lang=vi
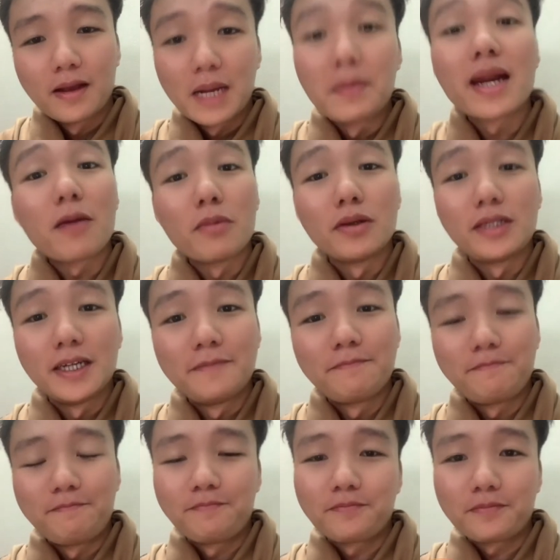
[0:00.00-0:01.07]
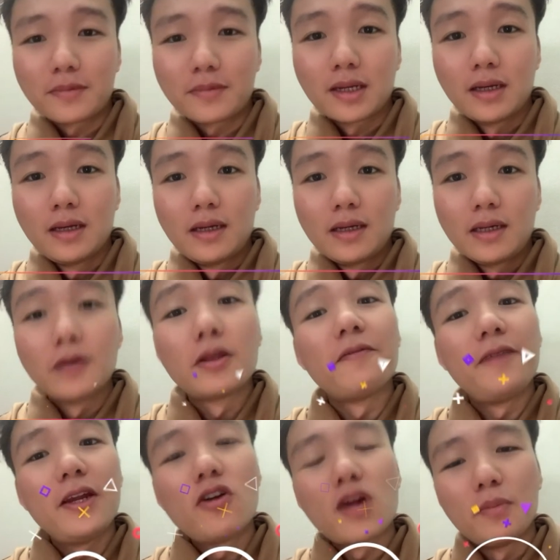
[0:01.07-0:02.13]
Các bạn đã học được chưa? Nếu thấy
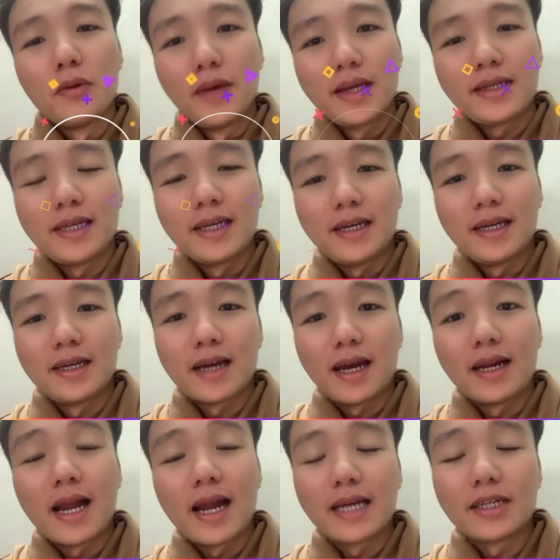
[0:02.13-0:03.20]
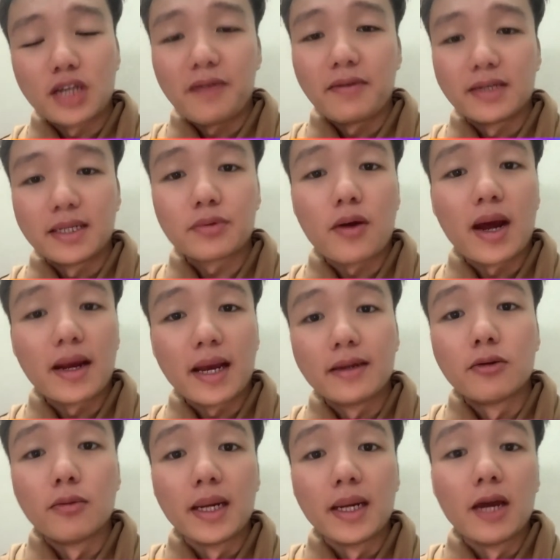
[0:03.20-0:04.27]
video này bổ ích thì hãy like, share và subscribe
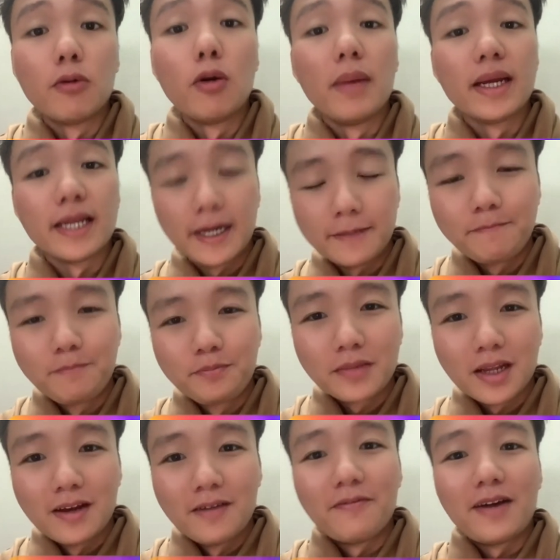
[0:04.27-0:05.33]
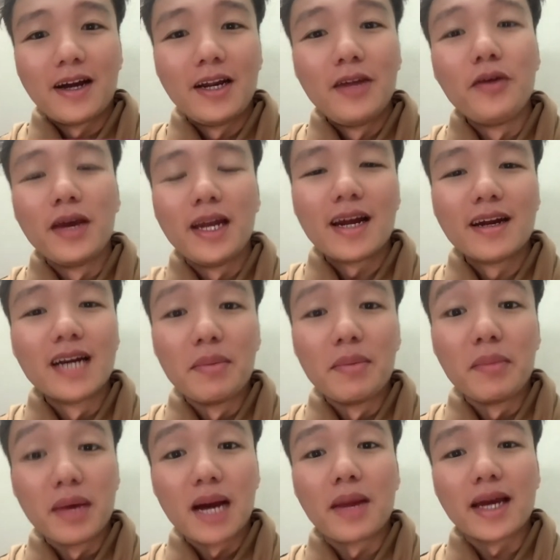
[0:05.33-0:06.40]
kênh của mình để ủng hộ mình nhé. Và lưu ý là đừng để
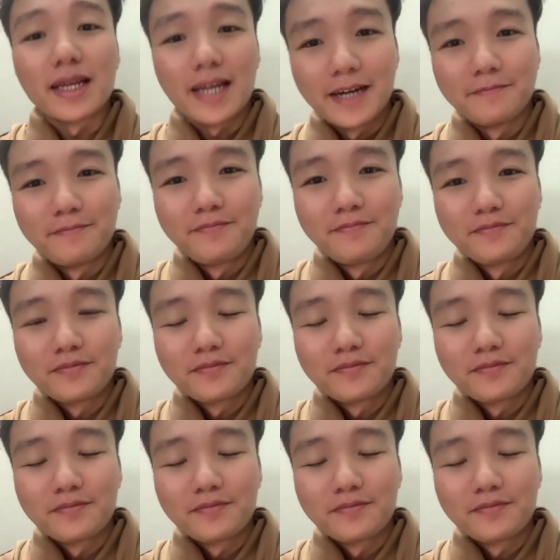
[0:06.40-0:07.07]
mình bị cảm lạnh nha.